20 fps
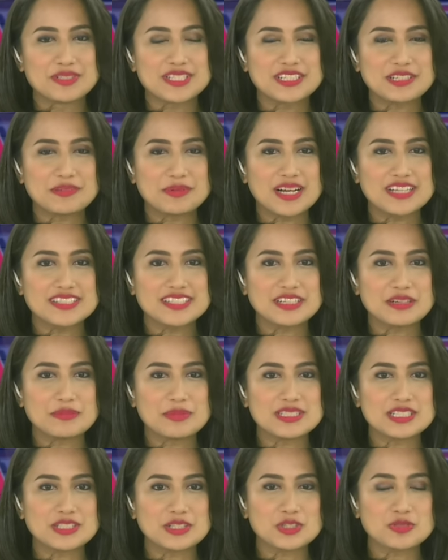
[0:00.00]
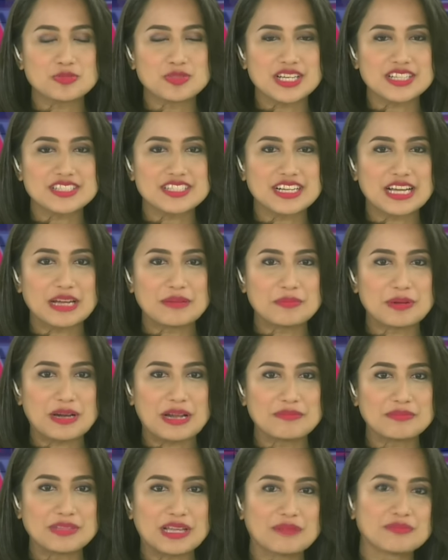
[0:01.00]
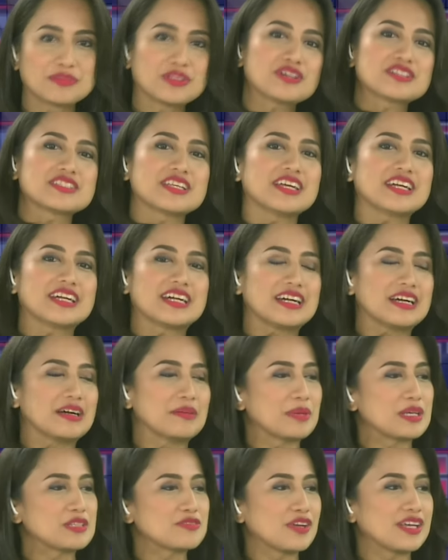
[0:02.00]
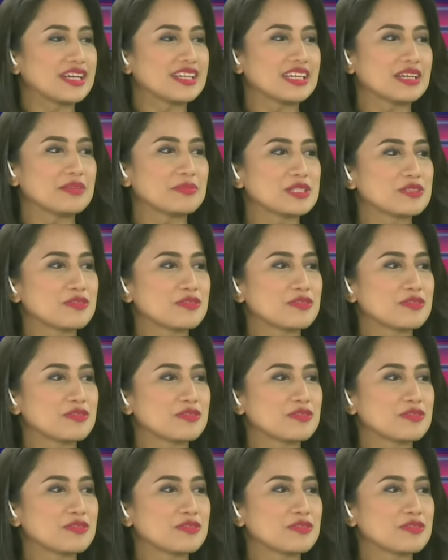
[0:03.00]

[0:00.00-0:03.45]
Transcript: Pemirsa terima kasih Anda masih terus menyaksikan Prime Time Talk. Saya ke Mas Ferry tadi